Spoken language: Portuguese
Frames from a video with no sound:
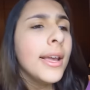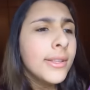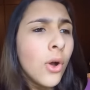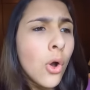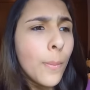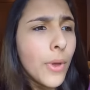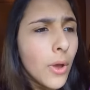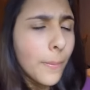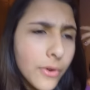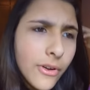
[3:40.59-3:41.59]
Então,
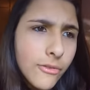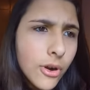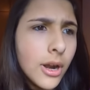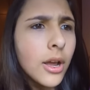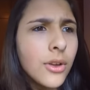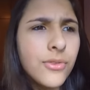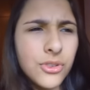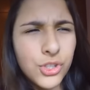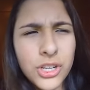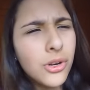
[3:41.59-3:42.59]
por favor,
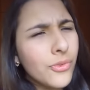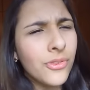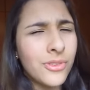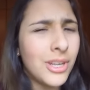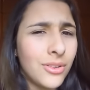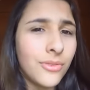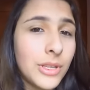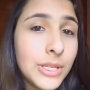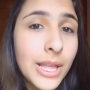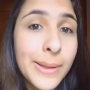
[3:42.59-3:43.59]
janeiro ou fevereiro, não
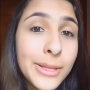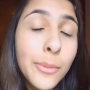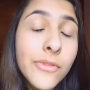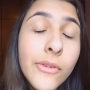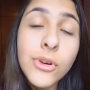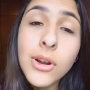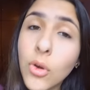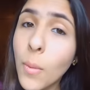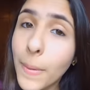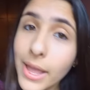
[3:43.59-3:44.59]
faço ideia. Então, por favor,
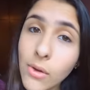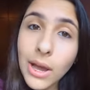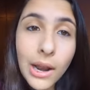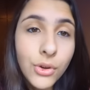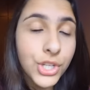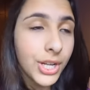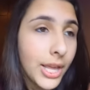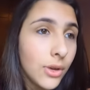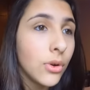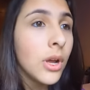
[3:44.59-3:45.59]
acompanhe o canal em
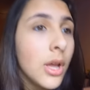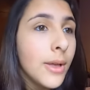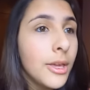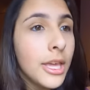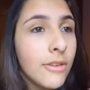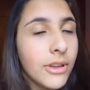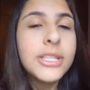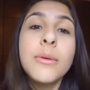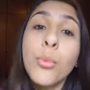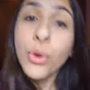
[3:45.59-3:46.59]
janeiro e vai
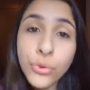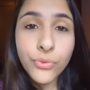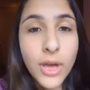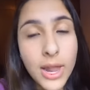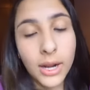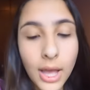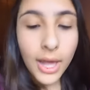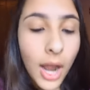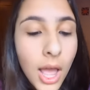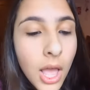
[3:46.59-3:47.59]
ser muito fera,
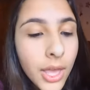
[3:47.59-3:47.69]
cara.